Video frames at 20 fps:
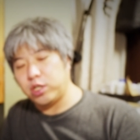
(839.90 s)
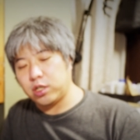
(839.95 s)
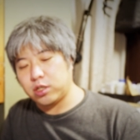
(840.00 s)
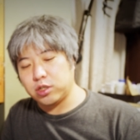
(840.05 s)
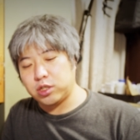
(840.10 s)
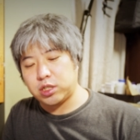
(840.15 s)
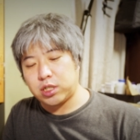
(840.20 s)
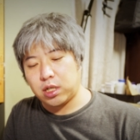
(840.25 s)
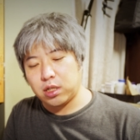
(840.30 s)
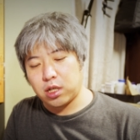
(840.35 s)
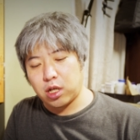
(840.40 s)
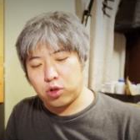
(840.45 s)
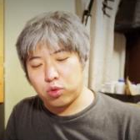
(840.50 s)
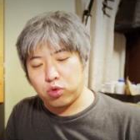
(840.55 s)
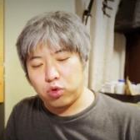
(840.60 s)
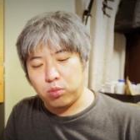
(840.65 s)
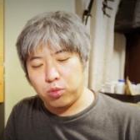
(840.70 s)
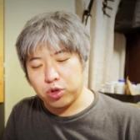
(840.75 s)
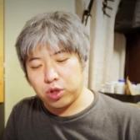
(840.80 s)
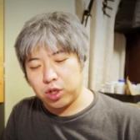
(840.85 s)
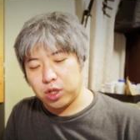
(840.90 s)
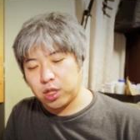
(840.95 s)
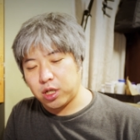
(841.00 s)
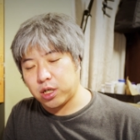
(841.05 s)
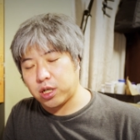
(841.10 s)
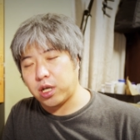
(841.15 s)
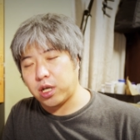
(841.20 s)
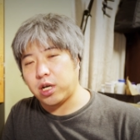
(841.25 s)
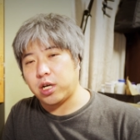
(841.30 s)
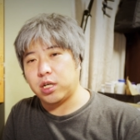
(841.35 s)
はなくスタンダードコンボって言っ
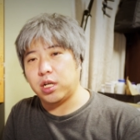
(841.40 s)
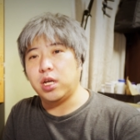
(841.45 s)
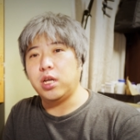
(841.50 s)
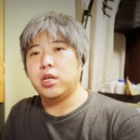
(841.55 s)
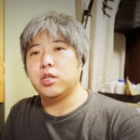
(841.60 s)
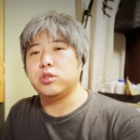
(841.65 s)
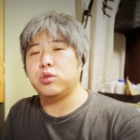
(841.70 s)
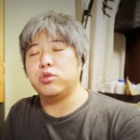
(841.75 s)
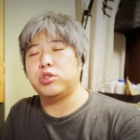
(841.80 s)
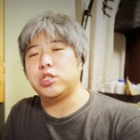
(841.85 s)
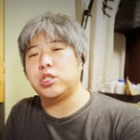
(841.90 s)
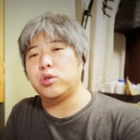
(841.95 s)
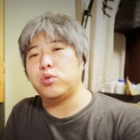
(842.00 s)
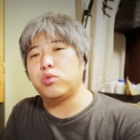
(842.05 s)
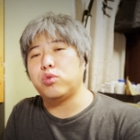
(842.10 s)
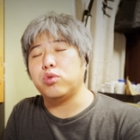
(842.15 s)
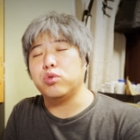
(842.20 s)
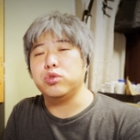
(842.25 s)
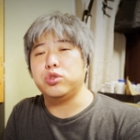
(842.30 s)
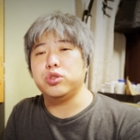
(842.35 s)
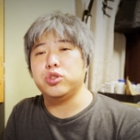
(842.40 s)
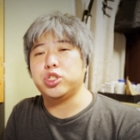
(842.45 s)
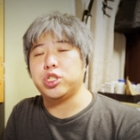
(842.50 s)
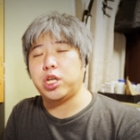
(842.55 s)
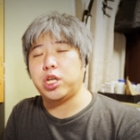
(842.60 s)
たっけかな、そちらを購入し